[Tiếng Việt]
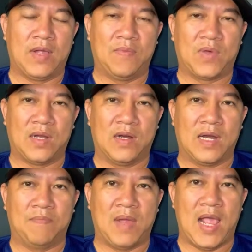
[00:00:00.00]
ra một cái
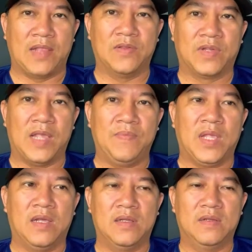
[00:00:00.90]
drama chưa kiểm
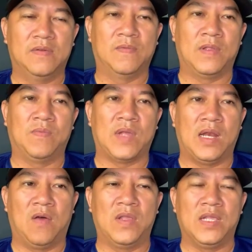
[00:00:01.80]
chứng và chúng ta
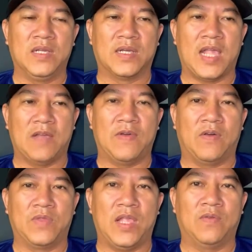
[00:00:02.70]
lôi những người khác vào
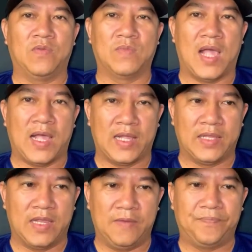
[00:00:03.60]
câu chuyện của chúng ta các
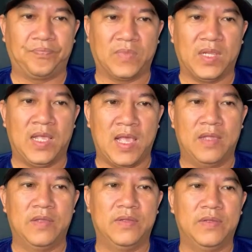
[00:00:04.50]
anh chị
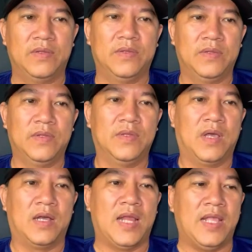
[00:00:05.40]
ha
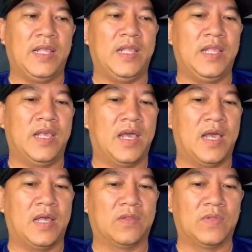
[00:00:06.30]
ở đây thì
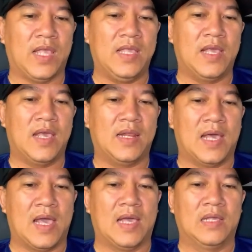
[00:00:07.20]
à, tôi thấy á,
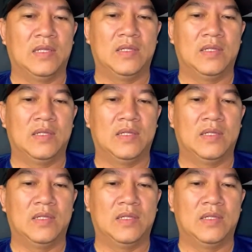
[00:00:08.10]
là